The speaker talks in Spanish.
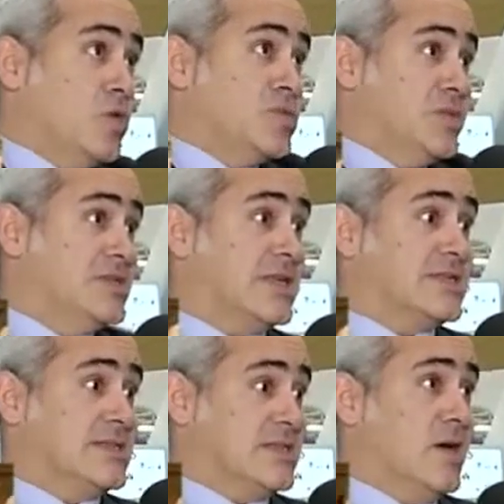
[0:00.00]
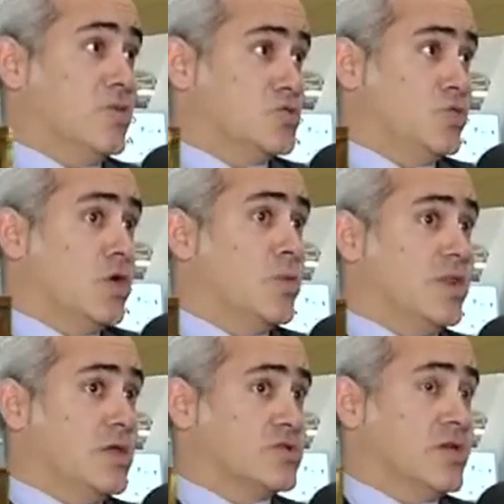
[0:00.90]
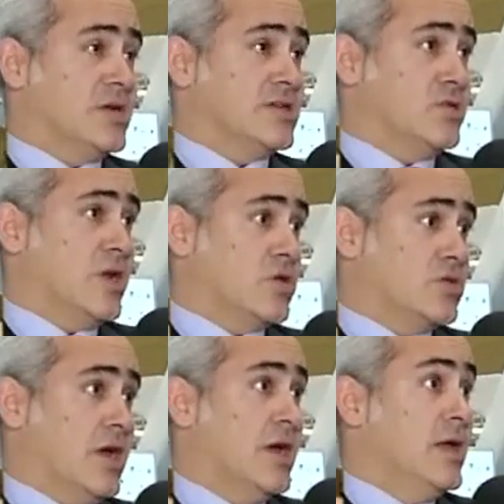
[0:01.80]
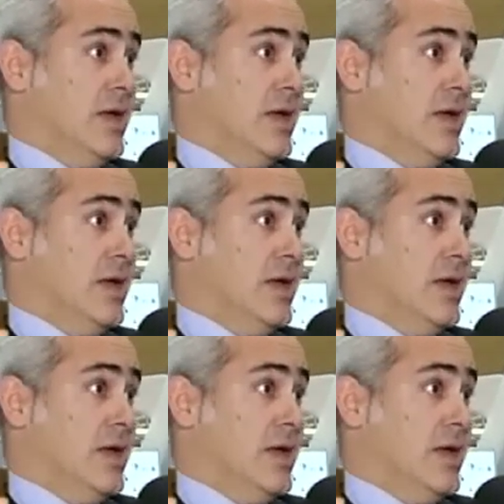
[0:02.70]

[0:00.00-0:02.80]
optimistas y estábamos muy convencidos que iba a ser una ruta